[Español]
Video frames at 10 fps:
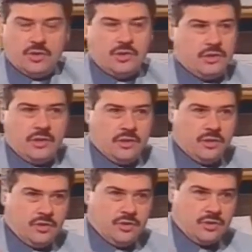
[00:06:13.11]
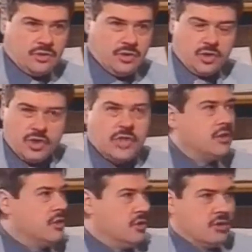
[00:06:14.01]

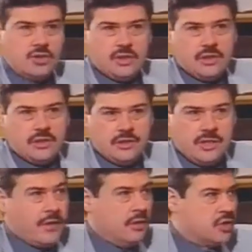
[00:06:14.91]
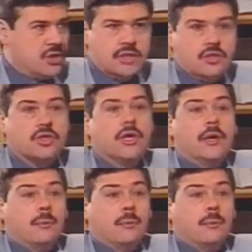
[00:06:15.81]
ritos, eh, saber los textos.